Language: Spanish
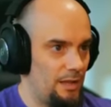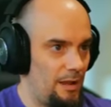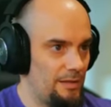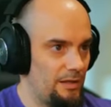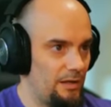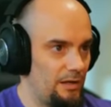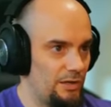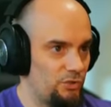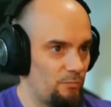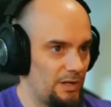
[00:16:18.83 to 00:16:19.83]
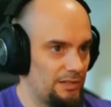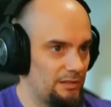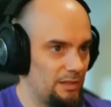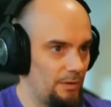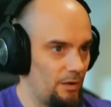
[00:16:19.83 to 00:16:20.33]
Había dejado el listón
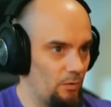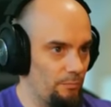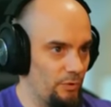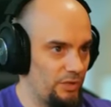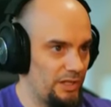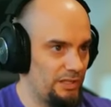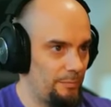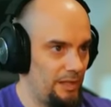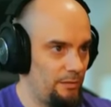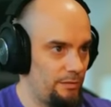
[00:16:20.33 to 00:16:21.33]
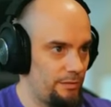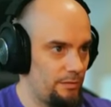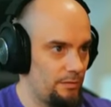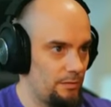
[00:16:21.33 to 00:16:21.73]
bastante bajo. Pero es que este pez...